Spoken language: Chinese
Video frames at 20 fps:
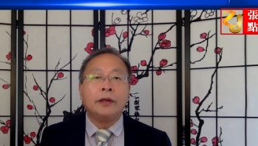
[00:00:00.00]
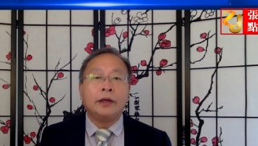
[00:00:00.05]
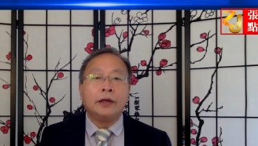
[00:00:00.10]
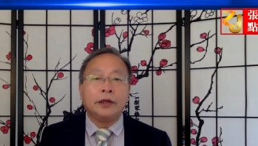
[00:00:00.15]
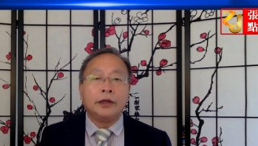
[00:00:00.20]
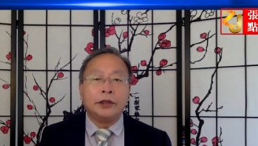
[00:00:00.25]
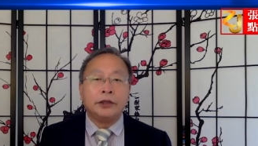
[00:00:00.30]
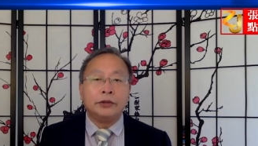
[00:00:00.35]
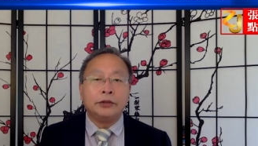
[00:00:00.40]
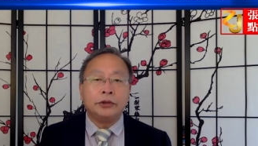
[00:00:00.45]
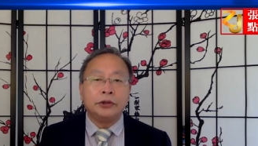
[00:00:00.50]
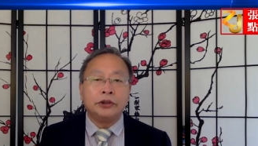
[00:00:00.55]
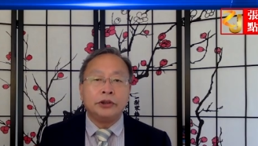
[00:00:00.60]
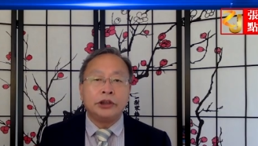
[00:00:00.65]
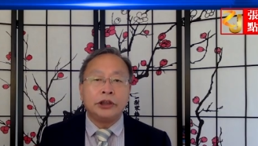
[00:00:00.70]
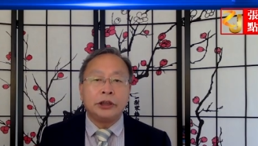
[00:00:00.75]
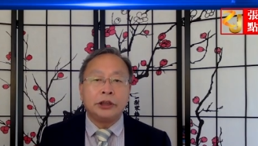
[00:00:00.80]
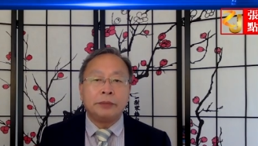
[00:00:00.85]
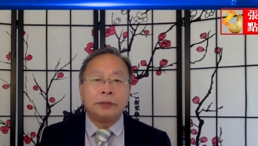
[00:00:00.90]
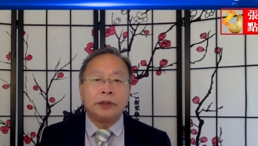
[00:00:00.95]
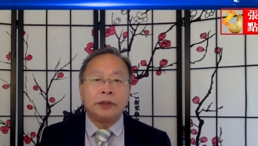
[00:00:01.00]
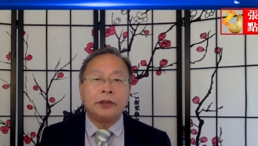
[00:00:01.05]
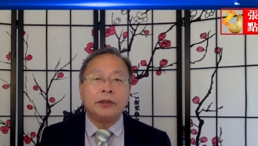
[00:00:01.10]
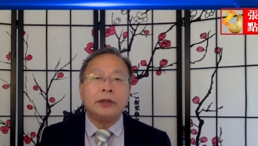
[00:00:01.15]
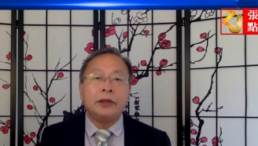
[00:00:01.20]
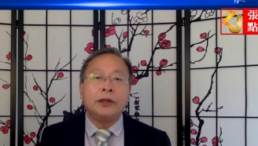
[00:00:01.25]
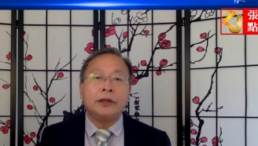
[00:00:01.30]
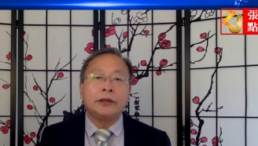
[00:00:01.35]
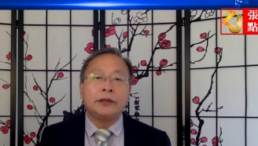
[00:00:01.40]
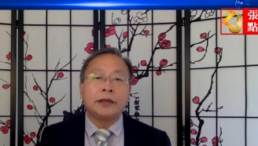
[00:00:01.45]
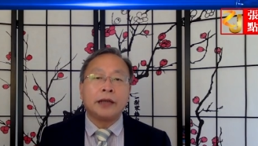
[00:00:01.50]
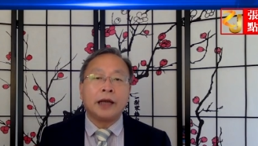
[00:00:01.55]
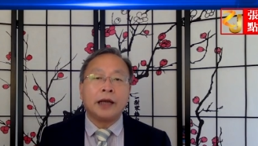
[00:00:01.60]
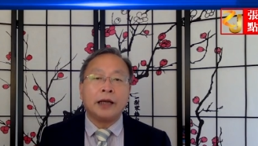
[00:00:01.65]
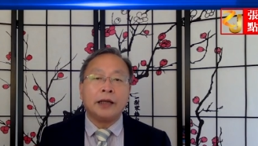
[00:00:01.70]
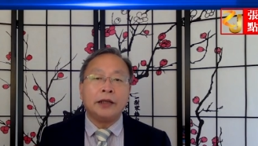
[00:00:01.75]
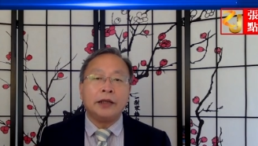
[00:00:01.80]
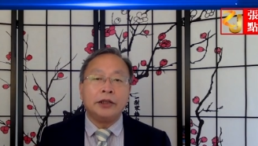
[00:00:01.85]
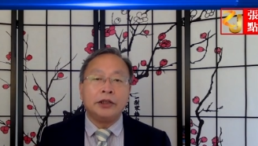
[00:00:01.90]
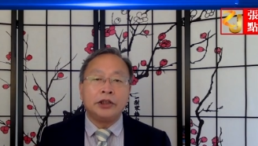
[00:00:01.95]
人均 GDP 在
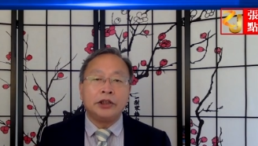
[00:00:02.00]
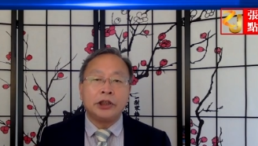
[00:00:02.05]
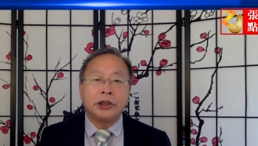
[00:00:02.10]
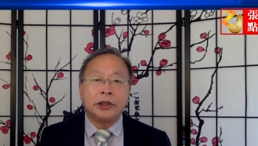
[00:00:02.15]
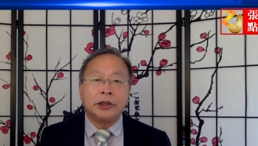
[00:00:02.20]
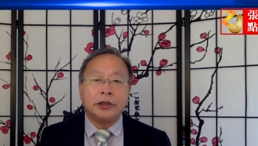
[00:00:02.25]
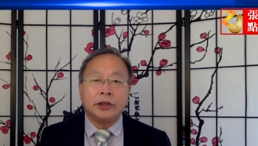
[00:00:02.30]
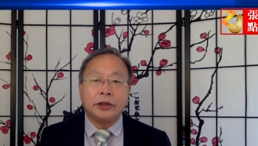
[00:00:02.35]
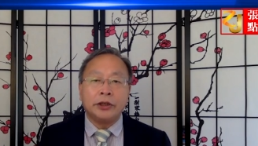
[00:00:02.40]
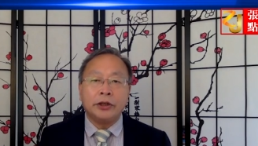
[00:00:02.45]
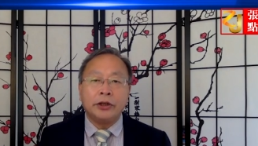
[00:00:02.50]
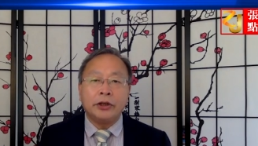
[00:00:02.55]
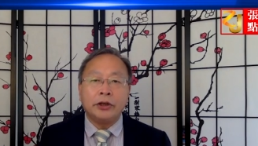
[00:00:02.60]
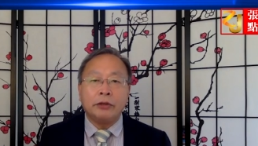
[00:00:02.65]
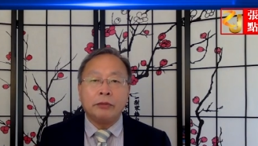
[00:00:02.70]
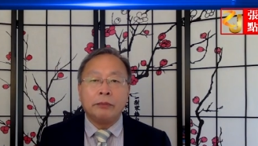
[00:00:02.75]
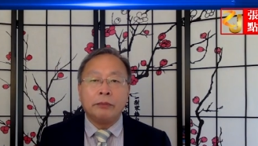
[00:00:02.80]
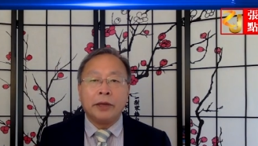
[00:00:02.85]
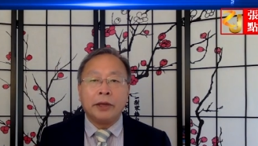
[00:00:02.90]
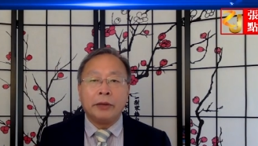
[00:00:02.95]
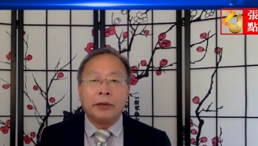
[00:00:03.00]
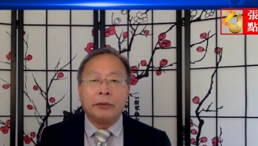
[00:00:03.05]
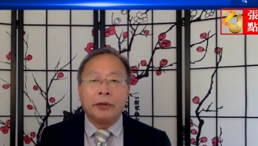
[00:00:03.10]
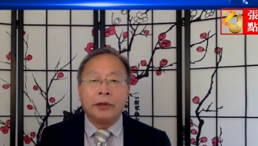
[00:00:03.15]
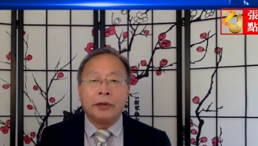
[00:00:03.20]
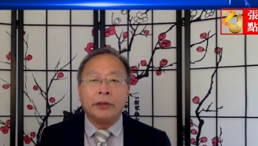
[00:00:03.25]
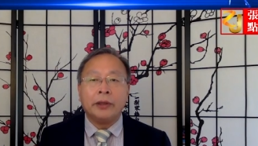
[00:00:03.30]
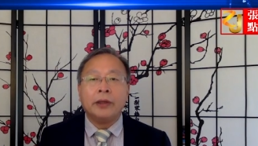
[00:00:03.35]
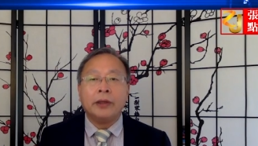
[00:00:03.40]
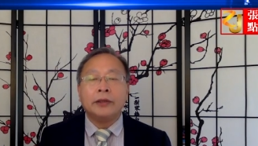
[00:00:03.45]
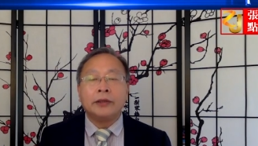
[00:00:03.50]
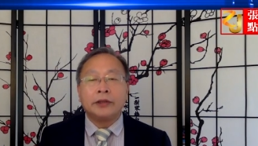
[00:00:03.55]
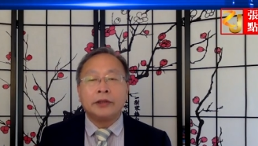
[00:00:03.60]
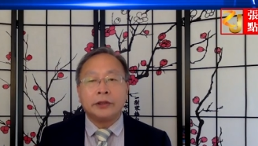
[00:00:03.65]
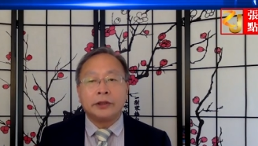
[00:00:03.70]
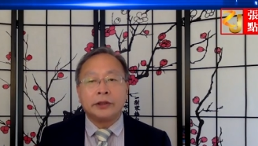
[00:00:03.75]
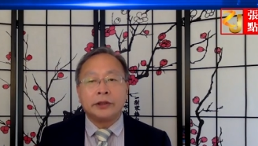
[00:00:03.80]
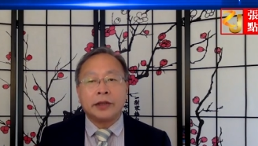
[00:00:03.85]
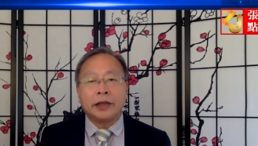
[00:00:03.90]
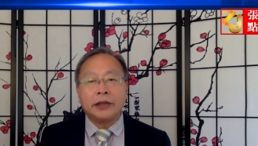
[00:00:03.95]
一千零六美元
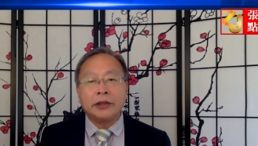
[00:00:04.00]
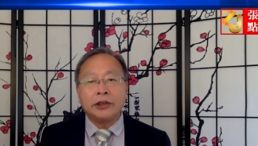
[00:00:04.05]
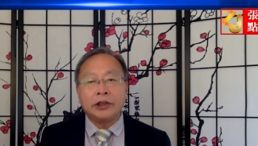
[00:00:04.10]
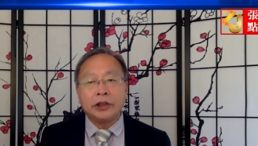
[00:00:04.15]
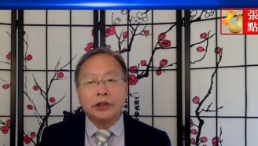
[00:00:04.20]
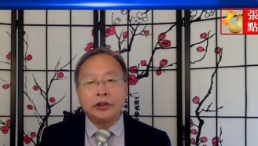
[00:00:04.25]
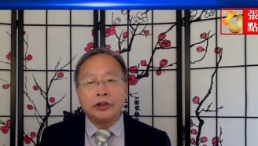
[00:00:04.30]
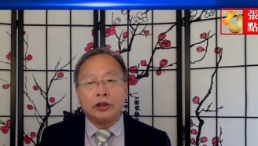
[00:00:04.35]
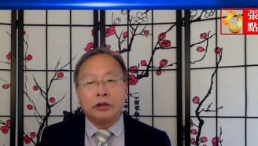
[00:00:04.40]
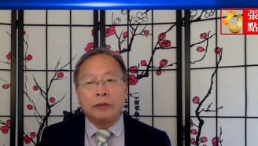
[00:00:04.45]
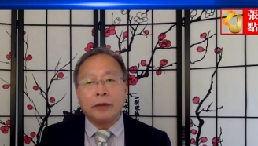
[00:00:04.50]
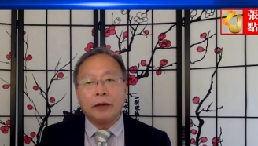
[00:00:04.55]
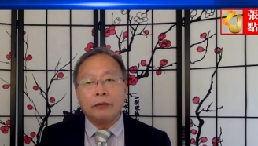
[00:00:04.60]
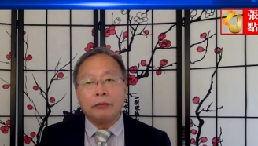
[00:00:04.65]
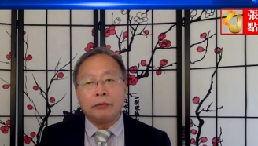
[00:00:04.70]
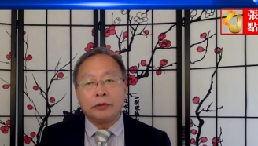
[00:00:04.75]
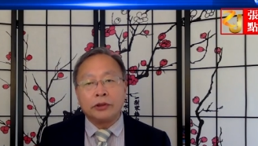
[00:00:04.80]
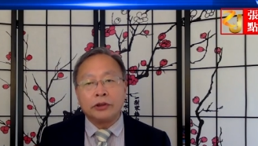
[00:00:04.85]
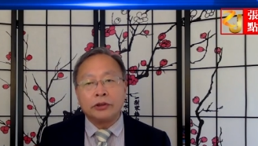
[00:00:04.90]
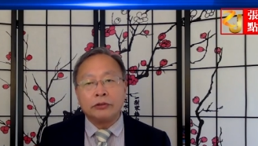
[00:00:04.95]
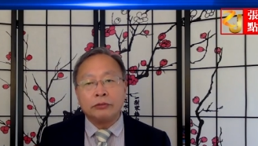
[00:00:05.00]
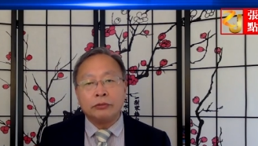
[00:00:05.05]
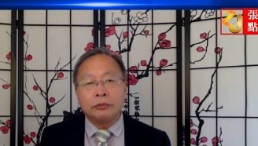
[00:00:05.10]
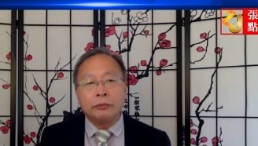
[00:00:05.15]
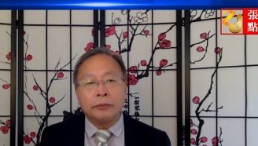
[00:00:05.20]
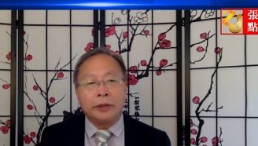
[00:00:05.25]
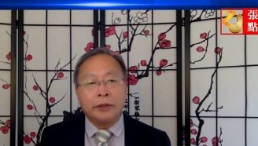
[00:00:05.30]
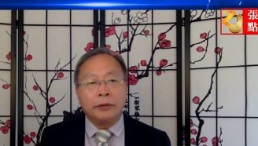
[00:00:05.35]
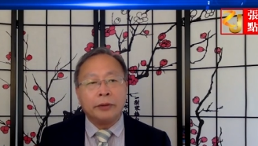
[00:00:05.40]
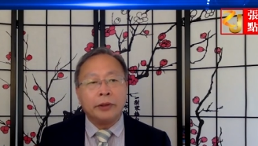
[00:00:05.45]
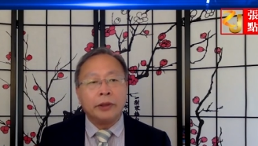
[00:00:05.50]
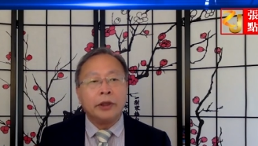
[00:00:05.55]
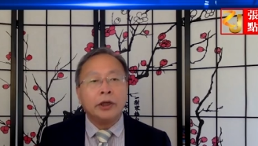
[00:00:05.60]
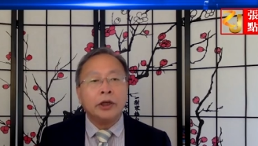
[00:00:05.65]
至三千九百五十五美元，